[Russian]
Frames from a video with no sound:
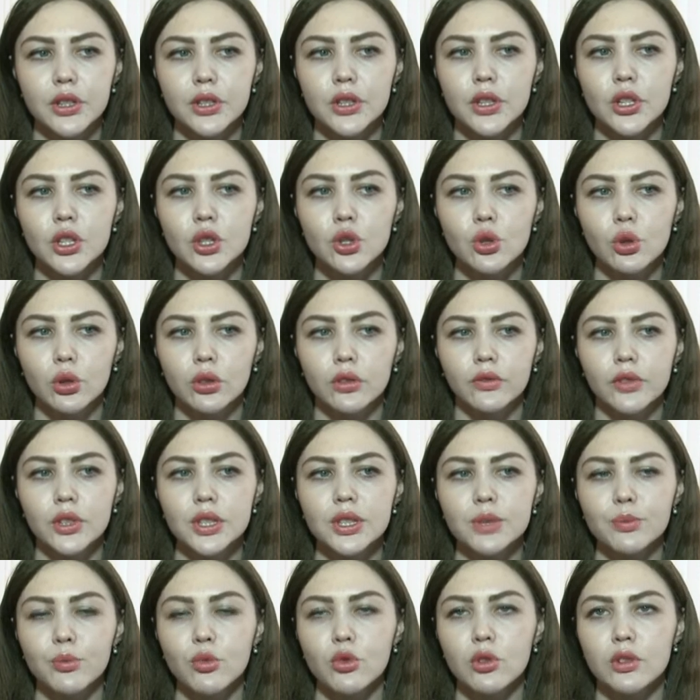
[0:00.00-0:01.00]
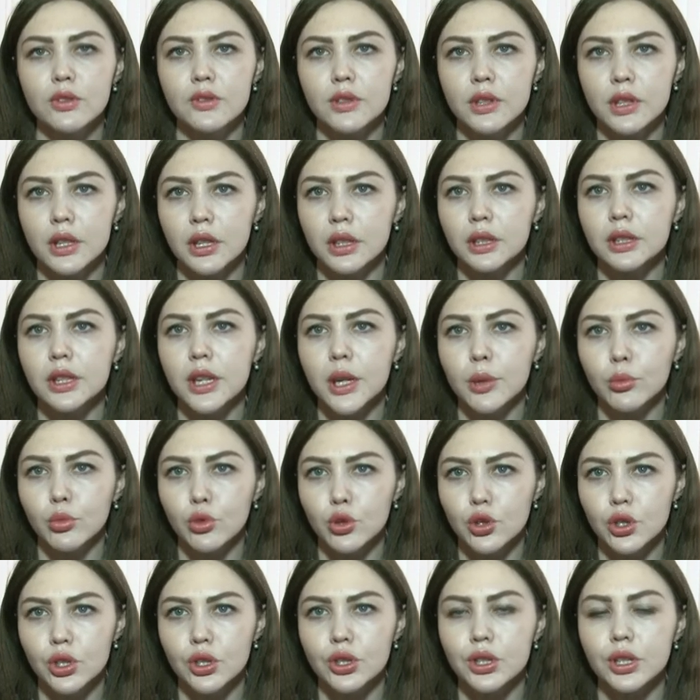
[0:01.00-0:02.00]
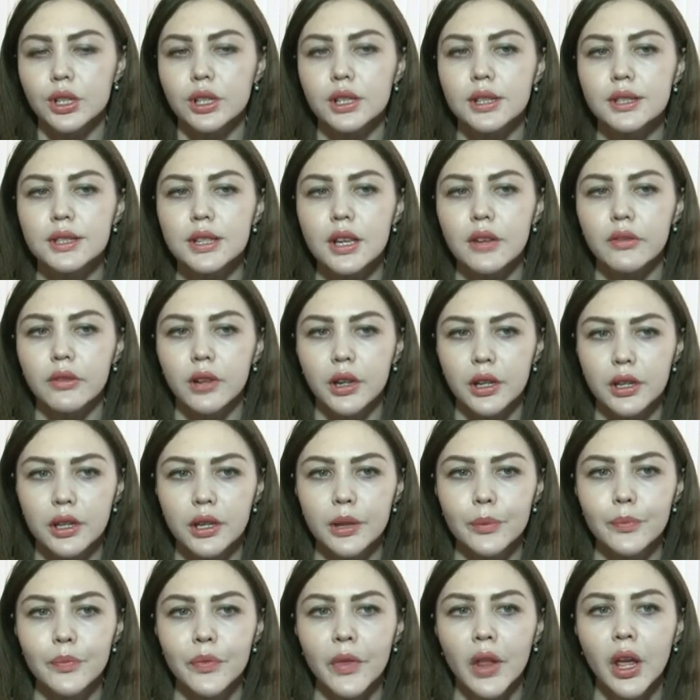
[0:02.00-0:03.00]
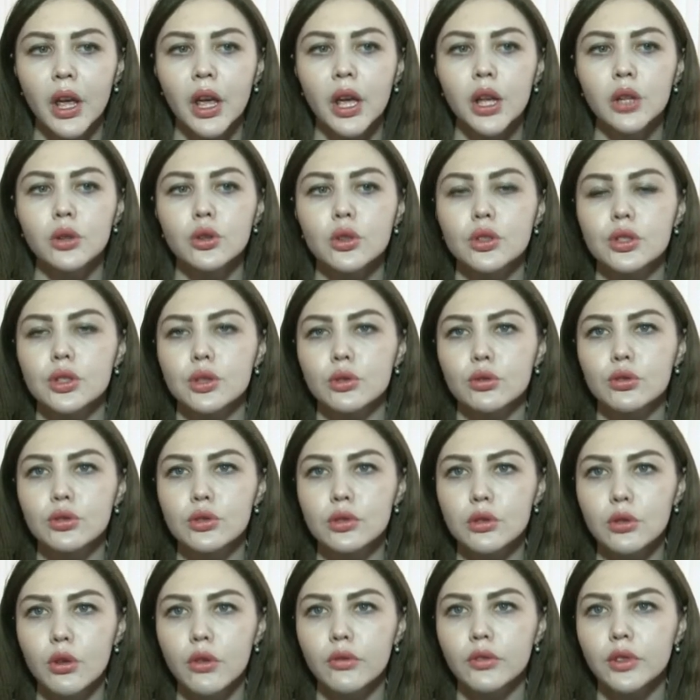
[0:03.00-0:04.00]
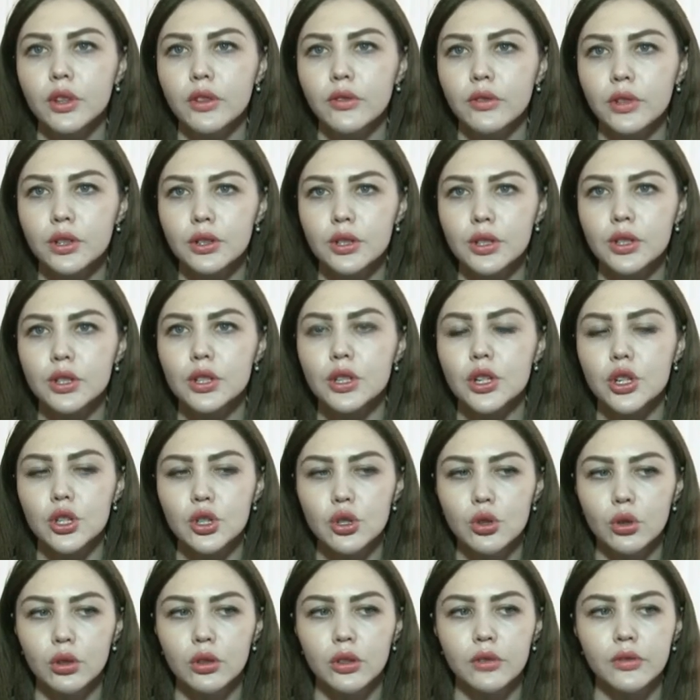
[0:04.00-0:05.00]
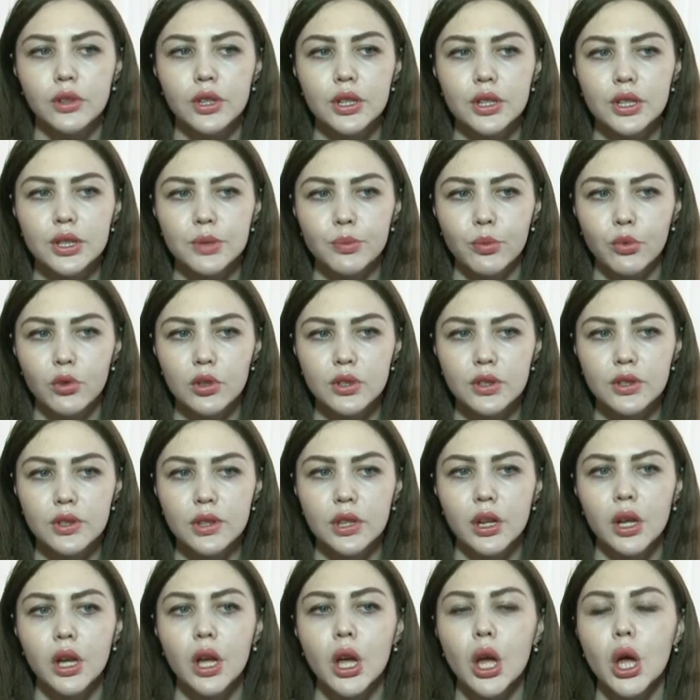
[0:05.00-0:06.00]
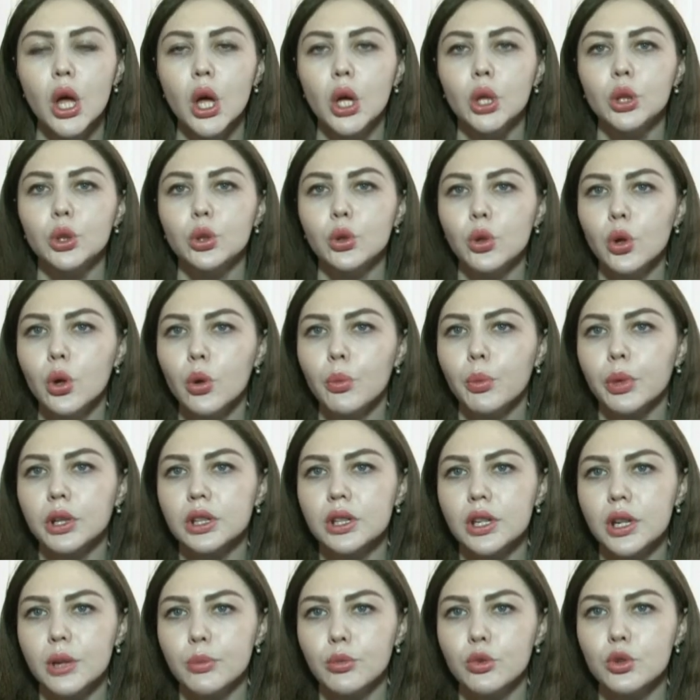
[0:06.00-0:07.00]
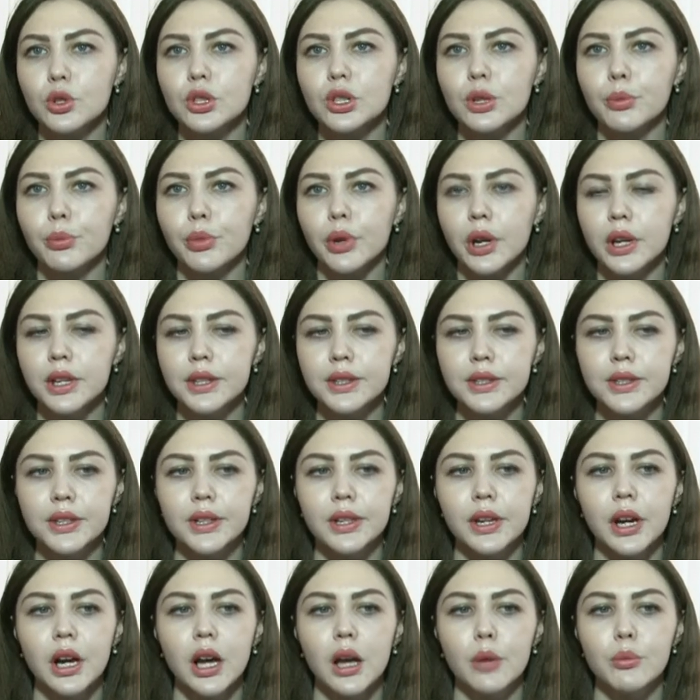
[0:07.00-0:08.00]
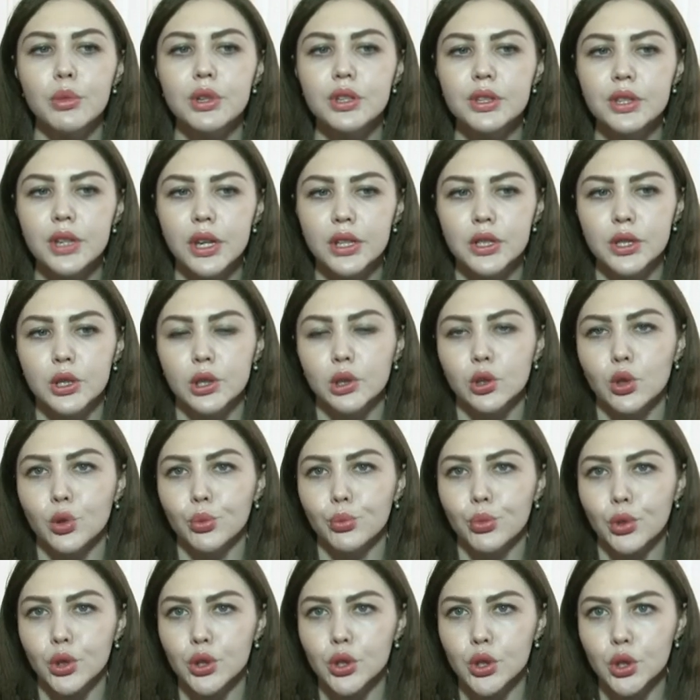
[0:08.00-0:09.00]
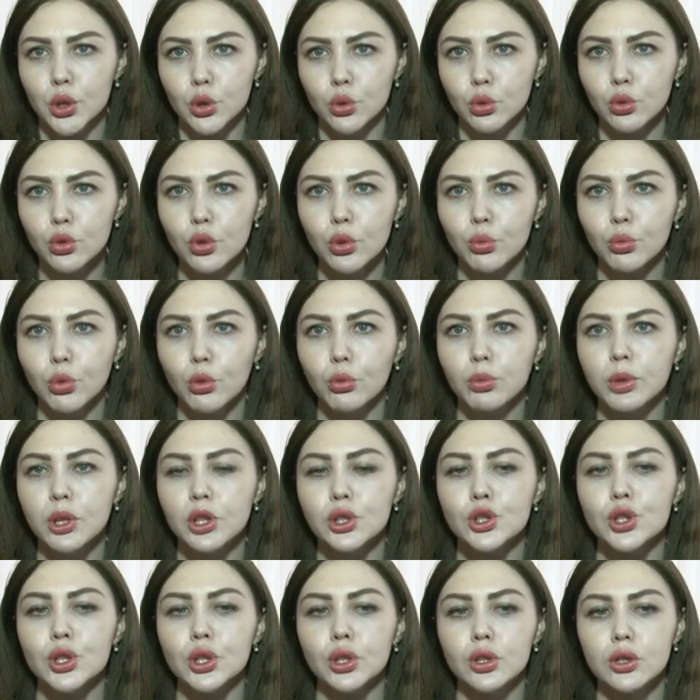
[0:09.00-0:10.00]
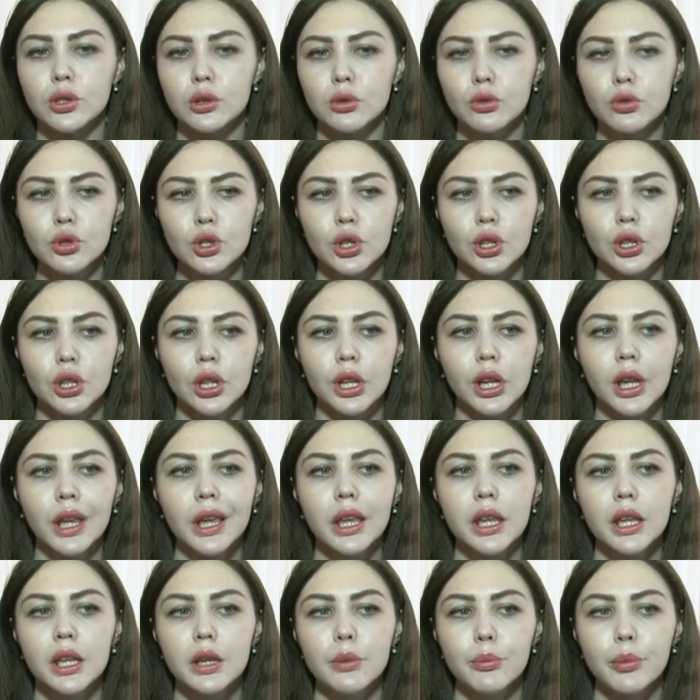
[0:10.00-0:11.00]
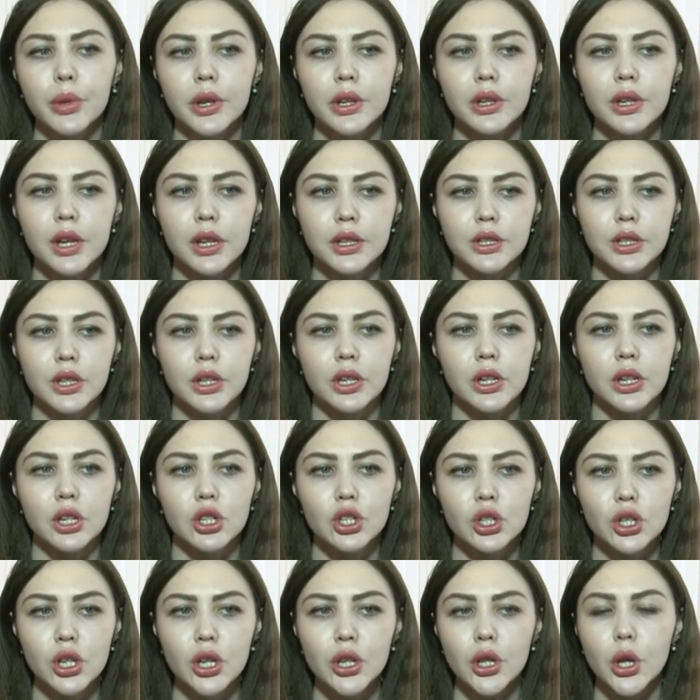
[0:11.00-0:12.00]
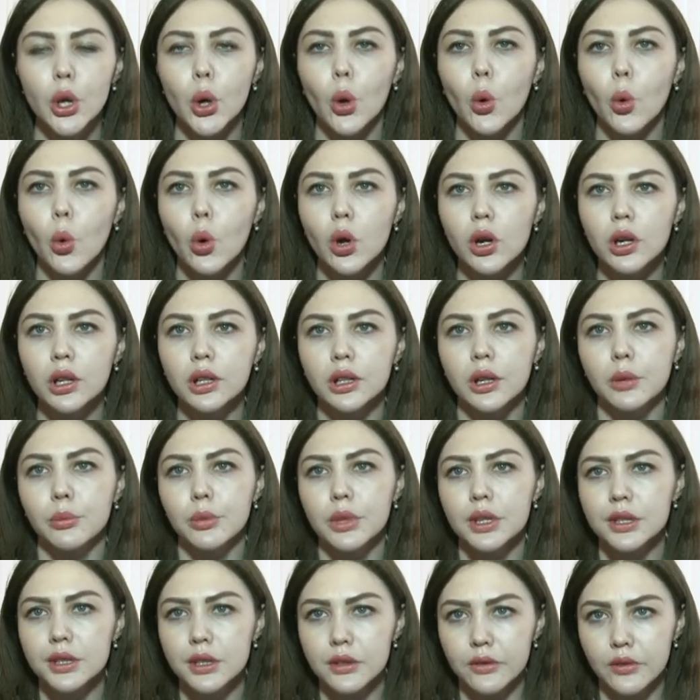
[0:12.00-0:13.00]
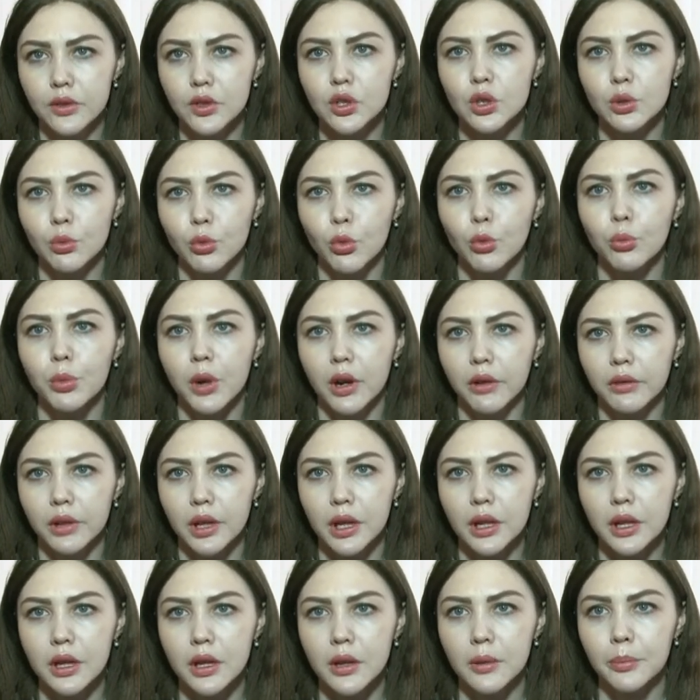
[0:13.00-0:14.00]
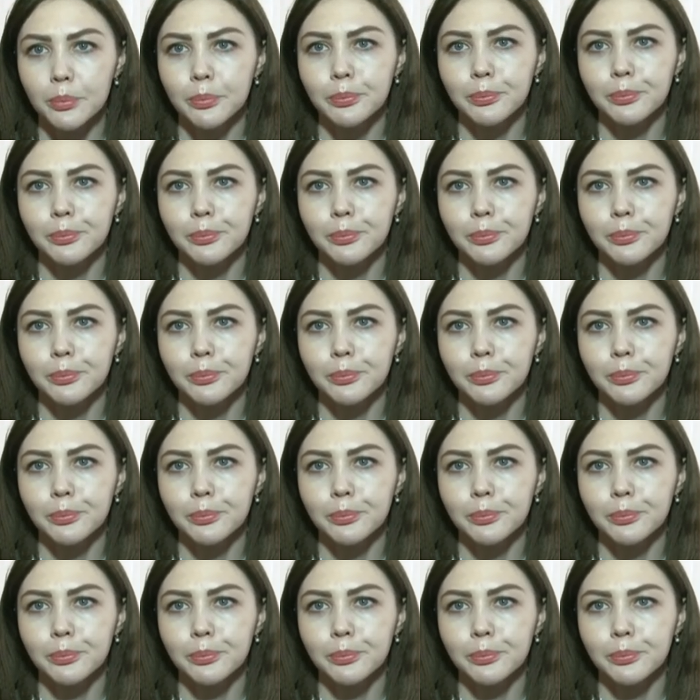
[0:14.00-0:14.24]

разрешенного использования, требующий согласования», то есть условный вид разрешенного использования, то потребуется пройти обязательную процедуру публичных слушаний и принятия решения органа местного самоуправления.